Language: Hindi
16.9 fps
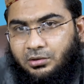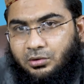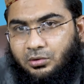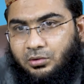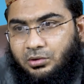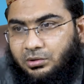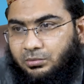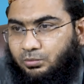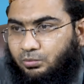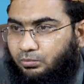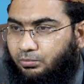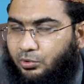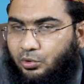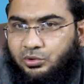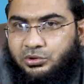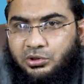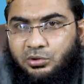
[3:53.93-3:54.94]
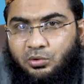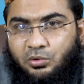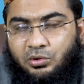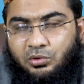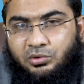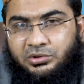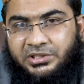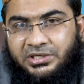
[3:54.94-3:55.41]
और बहुत से
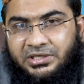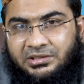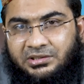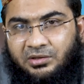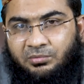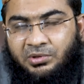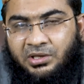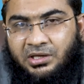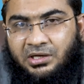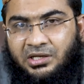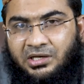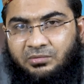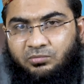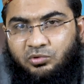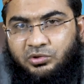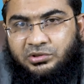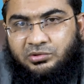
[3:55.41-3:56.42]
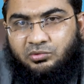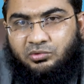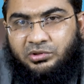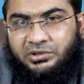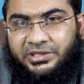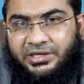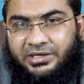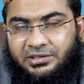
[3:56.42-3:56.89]
लोग रोज़े रखते भी हैं अल्लाह रब्बुल
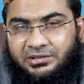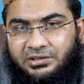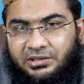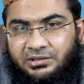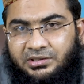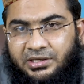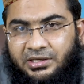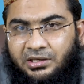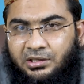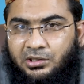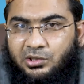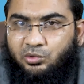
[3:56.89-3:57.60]
उन्हें ताकत देता है